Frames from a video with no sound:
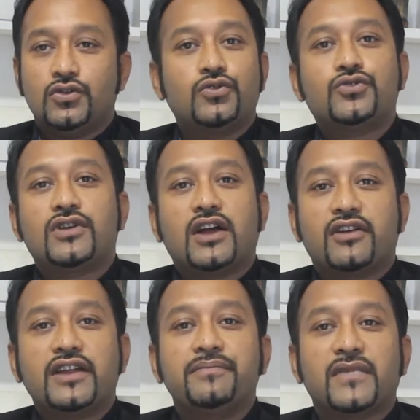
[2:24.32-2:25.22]
দুটো
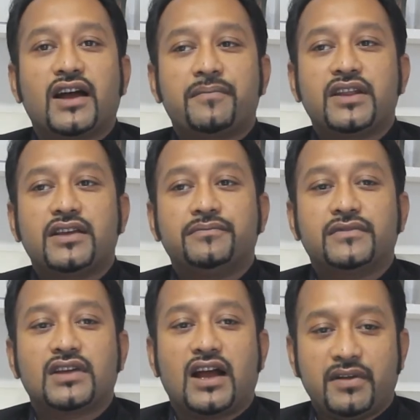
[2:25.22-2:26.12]
কারণে আপনি
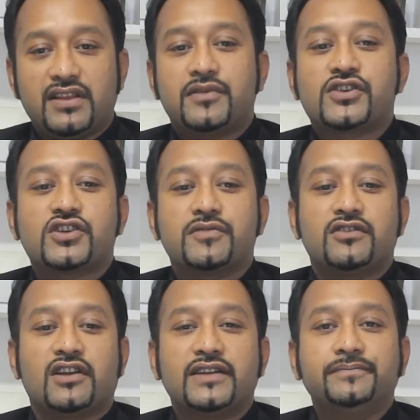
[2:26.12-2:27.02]
আমাদের
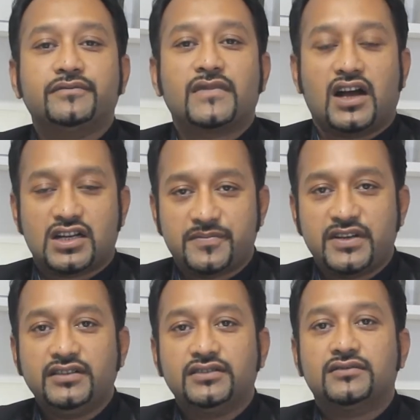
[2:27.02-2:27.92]
বিশ্ববিদ্যালয়ে
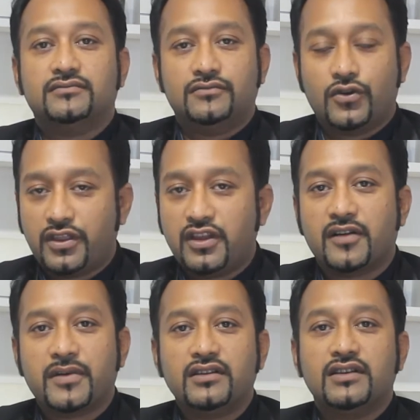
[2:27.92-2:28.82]
আসবেন ভর্তি
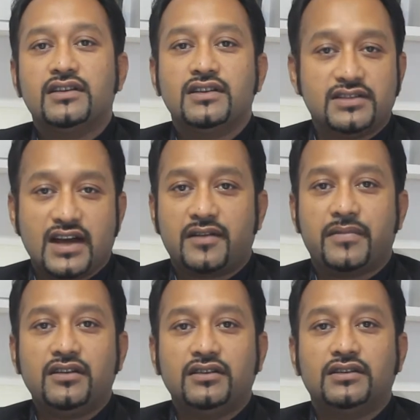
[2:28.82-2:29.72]
হবেন
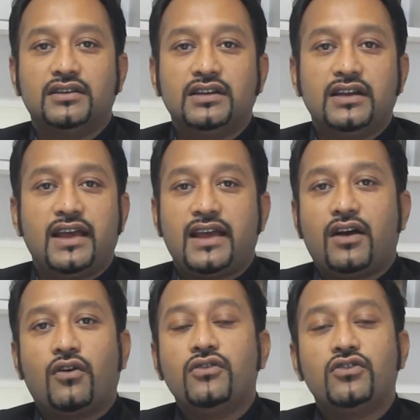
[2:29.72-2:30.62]
জানবেন
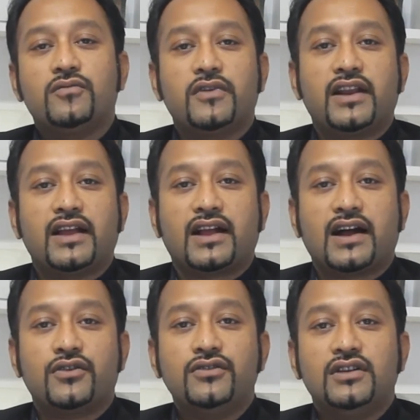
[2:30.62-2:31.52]
অন্যতমের
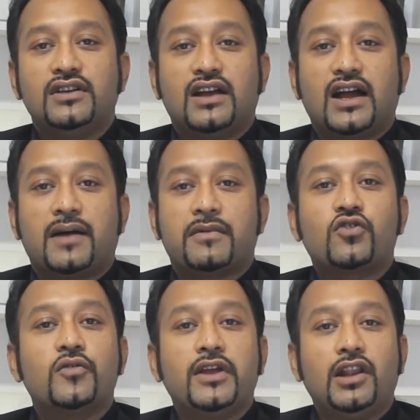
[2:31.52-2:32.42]
কারণ আমরা
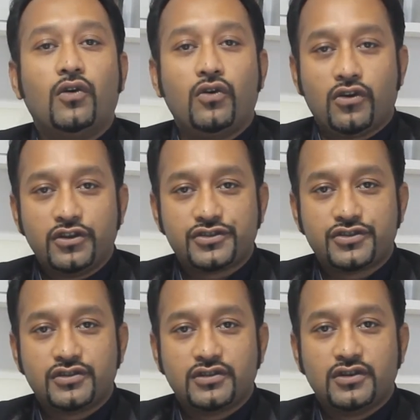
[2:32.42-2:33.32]
খুবই লো কস্ট
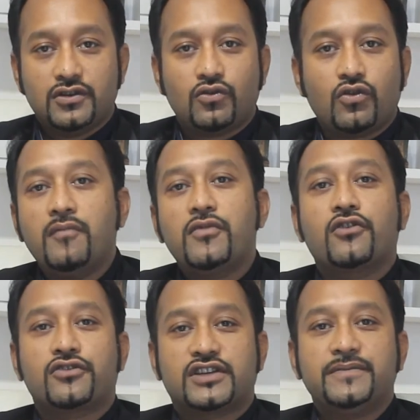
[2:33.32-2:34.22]
কম
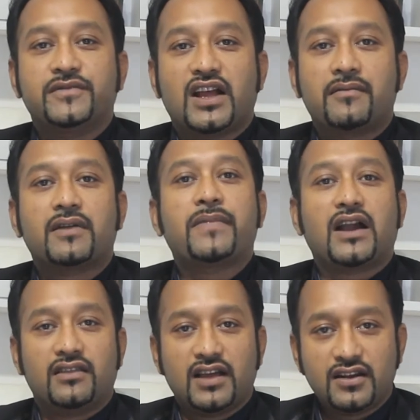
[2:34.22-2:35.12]
খরচে আমরা
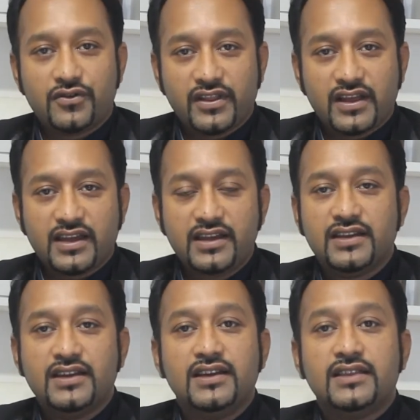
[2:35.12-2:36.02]
পাঠদান করে থাকি
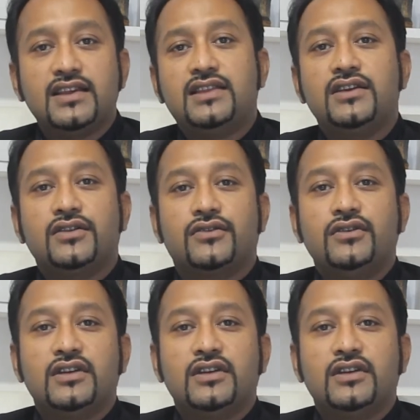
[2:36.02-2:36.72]
দ্বিতীয়ত